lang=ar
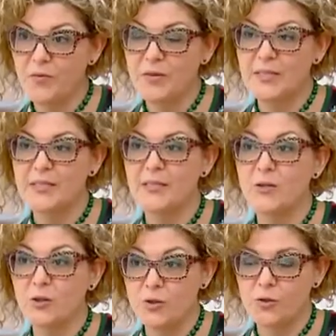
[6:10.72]
وفي
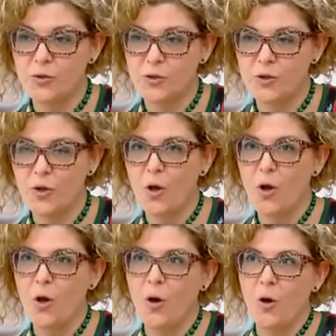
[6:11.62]
كثير نضج
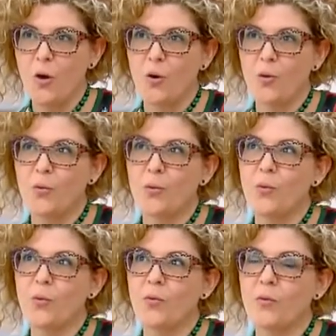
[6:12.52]

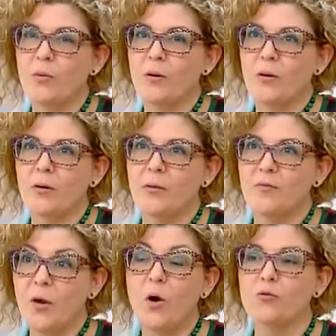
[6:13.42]

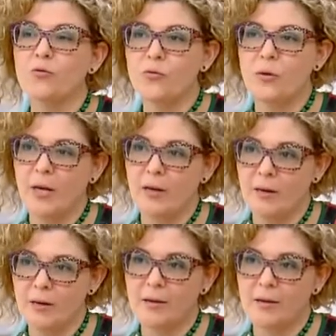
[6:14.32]
وفي آه، حضور